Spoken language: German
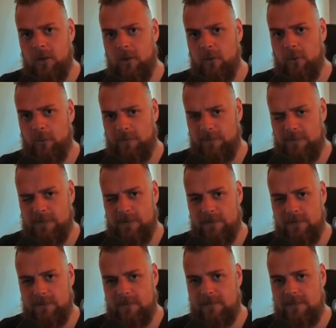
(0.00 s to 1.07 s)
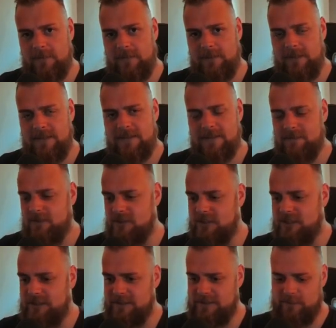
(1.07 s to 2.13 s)
Und das ist
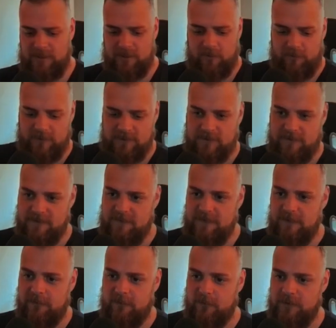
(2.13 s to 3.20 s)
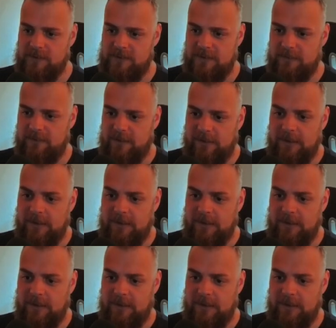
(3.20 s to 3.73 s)
wahrscheinlich das Makro, was, was viele von euch sehen werden.